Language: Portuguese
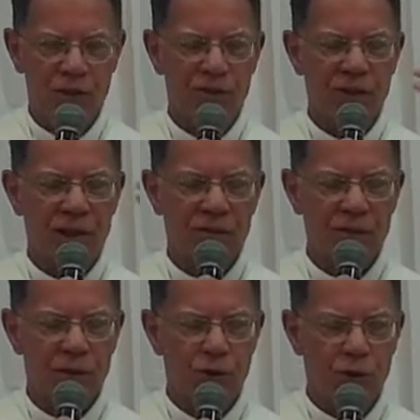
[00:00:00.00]

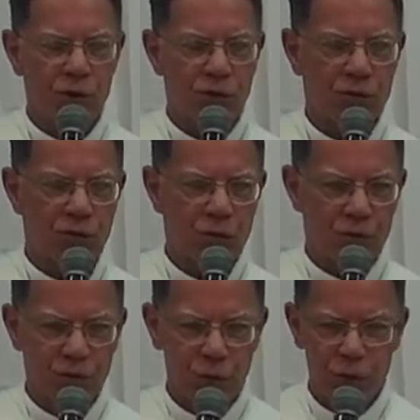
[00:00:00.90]
servidores uns
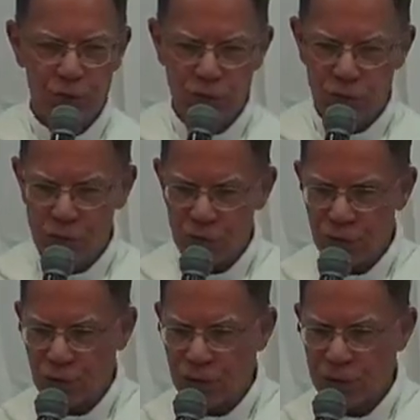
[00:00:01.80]
dos outros,